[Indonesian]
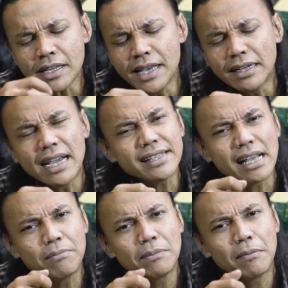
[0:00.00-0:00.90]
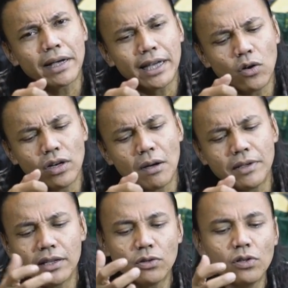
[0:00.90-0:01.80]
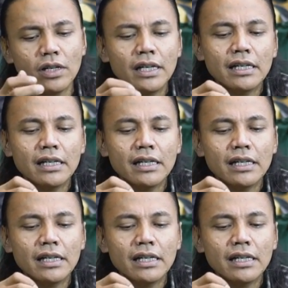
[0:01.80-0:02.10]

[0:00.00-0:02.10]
yang nggak stabil pemakaian logamnya itu